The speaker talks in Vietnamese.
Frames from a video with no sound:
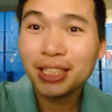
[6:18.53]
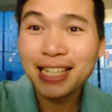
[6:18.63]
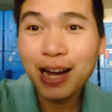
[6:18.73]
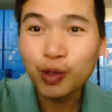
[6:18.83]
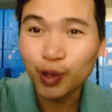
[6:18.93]
công
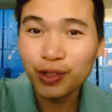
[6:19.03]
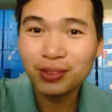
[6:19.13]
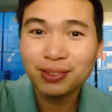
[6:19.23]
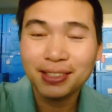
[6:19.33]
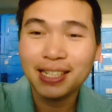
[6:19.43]
ty nào đúng
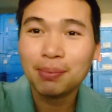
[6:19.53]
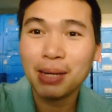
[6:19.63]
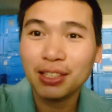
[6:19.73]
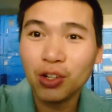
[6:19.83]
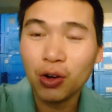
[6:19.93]
không, thì
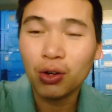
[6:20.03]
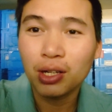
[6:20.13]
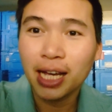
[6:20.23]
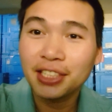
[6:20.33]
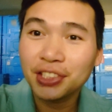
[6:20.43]
các bạn gõ
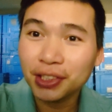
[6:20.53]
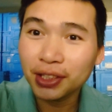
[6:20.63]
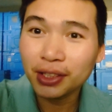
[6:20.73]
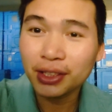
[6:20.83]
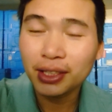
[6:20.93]
anh
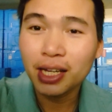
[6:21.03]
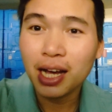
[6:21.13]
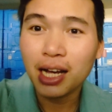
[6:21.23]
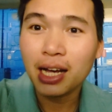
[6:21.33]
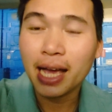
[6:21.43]
chị ơi,
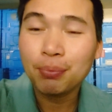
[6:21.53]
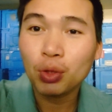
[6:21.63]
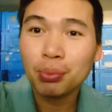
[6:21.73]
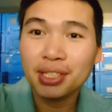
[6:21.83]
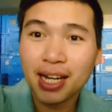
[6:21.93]
à,
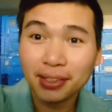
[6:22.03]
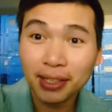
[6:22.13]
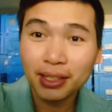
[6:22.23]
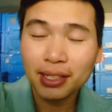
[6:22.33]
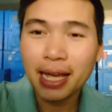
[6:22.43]
em chuẩn bị
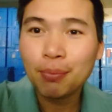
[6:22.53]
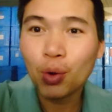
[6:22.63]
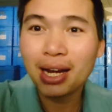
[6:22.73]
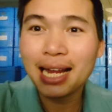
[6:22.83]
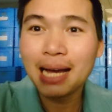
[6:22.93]
sang Nhật á, em
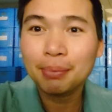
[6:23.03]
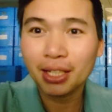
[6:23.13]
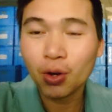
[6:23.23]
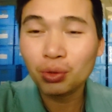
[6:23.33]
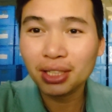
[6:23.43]
qua làm
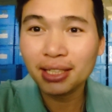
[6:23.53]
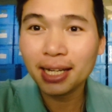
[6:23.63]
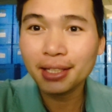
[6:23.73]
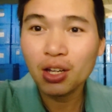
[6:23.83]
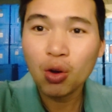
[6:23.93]
cái công ty
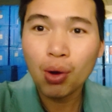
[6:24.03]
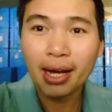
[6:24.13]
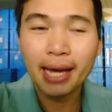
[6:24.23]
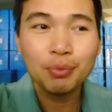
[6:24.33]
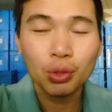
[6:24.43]
này,
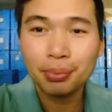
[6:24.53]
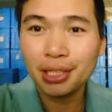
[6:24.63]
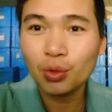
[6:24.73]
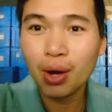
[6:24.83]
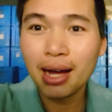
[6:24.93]
hoặc em chuẩn
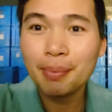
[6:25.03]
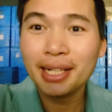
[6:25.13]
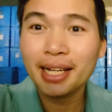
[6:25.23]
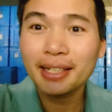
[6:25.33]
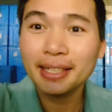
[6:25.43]
bị qua
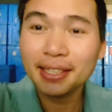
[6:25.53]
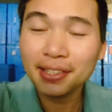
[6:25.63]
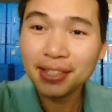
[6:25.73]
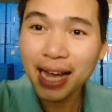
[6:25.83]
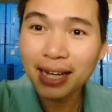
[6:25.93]
bên này đi
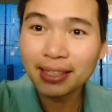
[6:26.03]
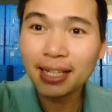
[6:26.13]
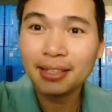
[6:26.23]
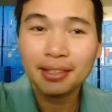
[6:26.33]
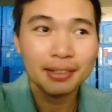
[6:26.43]
cái đơn hàng
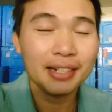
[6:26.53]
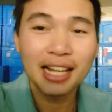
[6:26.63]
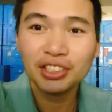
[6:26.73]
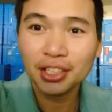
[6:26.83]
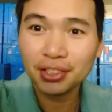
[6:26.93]
này,
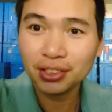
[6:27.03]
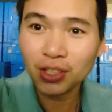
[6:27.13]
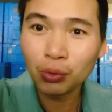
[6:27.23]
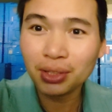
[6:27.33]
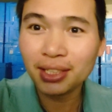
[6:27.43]
đơn hàng xây
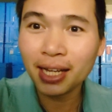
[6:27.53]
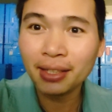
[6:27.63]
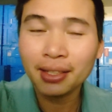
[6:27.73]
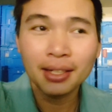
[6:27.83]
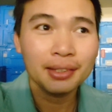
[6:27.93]
dựng công ty
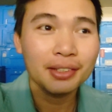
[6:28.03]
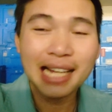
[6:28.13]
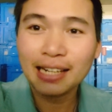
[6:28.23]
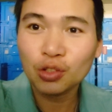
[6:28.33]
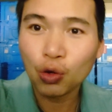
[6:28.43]
này,
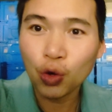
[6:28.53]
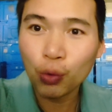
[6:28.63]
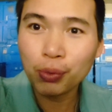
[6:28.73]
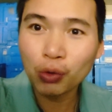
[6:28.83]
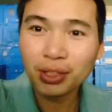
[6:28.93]
đơn hàng đóng
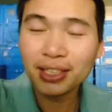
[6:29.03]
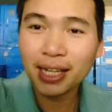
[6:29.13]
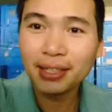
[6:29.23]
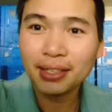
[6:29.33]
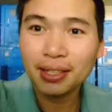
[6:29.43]
hộp công ty
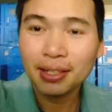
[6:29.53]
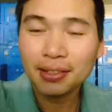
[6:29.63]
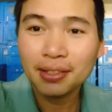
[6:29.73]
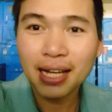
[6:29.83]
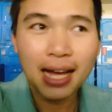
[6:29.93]
này,
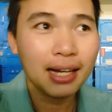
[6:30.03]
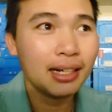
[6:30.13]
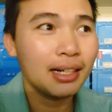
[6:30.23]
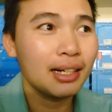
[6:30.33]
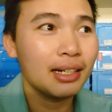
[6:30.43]
đơn
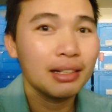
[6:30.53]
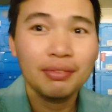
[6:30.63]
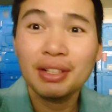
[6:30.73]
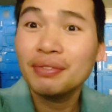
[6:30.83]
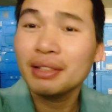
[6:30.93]
hàng à,
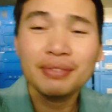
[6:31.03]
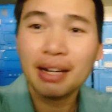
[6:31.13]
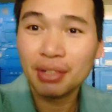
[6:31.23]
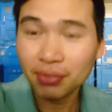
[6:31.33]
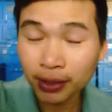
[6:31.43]
vân vân
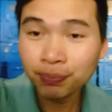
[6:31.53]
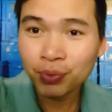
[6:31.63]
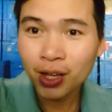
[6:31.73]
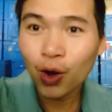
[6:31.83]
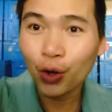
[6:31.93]
và vân vân.
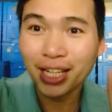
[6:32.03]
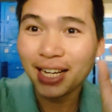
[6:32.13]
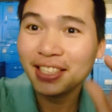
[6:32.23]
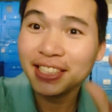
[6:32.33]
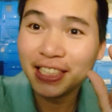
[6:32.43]
Hỏi
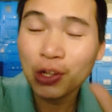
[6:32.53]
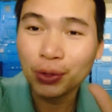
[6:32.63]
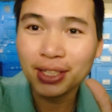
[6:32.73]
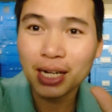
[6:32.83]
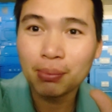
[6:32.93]
các anh chị
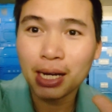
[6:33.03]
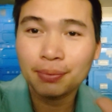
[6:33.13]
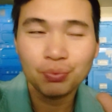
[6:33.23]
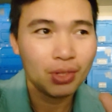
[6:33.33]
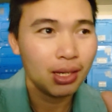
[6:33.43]
đó nha các
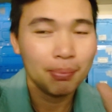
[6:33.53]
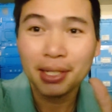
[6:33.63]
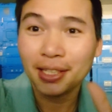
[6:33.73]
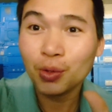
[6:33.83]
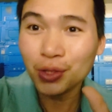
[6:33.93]
bạn,
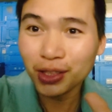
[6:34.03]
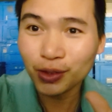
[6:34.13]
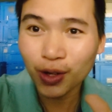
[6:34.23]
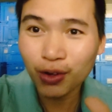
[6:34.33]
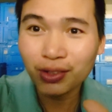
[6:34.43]
biết đâu
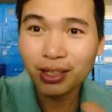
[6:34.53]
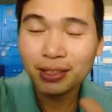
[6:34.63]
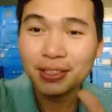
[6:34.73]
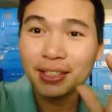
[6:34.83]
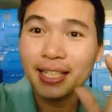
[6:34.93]
được đúng không,
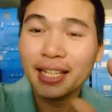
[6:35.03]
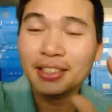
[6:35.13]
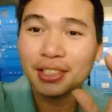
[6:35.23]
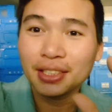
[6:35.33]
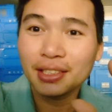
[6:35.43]
những cái
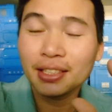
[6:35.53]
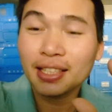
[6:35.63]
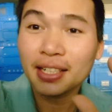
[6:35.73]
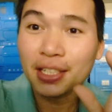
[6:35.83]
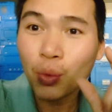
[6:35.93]
anh chị
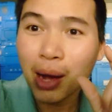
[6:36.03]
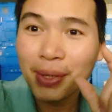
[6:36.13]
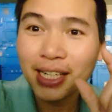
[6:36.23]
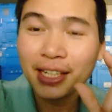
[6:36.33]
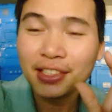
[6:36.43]
người ta đi
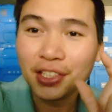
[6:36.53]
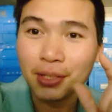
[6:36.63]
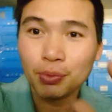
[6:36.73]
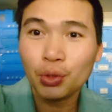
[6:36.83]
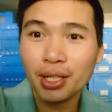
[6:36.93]
qua bên này
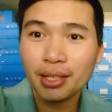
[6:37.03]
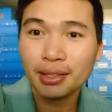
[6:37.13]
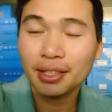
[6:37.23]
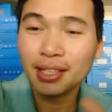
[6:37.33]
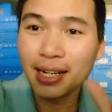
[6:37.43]
sớm rồi á,
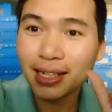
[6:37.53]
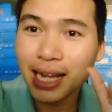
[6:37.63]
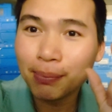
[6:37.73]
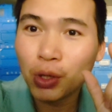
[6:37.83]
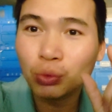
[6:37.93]
người ta
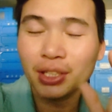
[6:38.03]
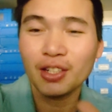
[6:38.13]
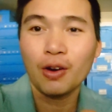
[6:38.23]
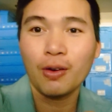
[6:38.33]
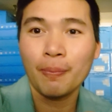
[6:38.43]
đang làm công
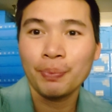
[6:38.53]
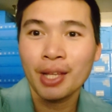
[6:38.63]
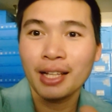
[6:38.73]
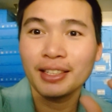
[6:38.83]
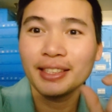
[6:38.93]
ty đó,
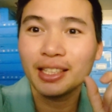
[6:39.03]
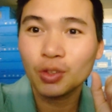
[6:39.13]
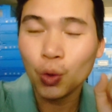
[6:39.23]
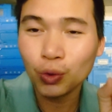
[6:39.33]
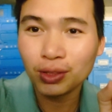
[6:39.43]
người
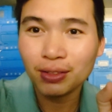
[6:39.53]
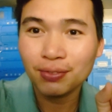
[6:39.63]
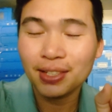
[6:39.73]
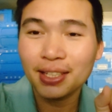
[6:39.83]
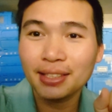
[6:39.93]
ta tốt
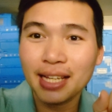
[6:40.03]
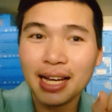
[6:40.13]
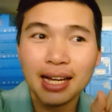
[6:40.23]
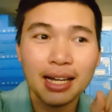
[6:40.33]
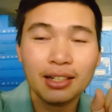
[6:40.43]
và người
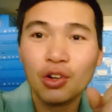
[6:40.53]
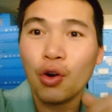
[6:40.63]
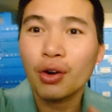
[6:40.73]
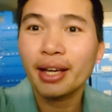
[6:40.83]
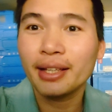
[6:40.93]
ta
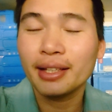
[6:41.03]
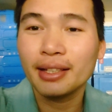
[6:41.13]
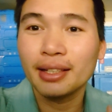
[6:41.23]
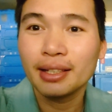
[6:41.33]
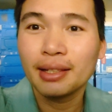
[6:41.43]
có
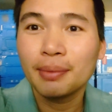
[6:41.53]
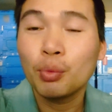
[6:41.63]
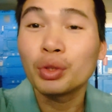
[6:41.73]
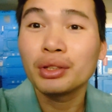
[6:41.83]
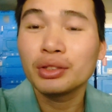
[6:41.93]
cái
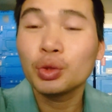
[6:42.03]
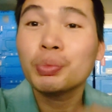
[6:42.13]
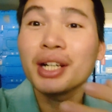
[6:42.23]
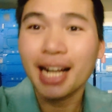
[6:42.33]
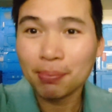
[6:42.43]
muốn
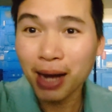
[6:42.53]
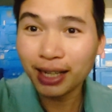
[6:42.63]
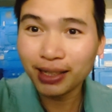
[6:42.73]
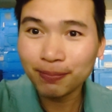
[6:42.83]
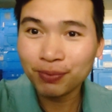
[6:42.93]
giúp đỡ các
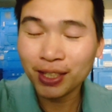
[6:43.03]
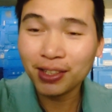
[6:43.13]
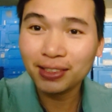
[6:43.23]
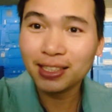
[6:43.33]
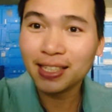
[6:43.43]
bạn á,
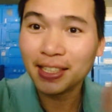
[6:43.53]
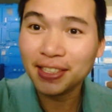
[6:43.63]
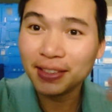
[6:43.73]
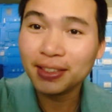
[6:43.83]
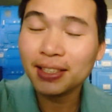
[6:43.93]
thì người ta sẽ
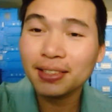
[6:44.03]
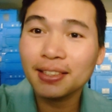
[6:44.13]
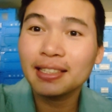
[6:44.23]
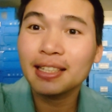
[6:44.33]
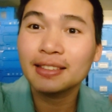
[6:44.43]
nhiệt
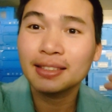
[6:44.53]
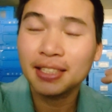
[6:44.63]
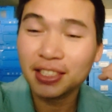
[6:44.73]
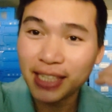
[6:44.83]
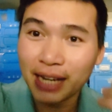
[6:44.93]
tình, người ta
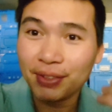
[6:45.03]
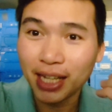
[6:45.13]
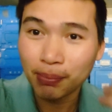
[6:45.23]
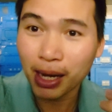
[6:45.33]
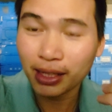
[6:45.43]
chia sẻ
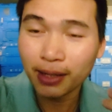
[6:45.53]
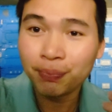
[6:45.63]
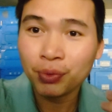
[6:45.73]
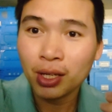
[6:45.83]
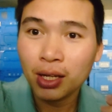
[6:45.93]
với các bạn ha.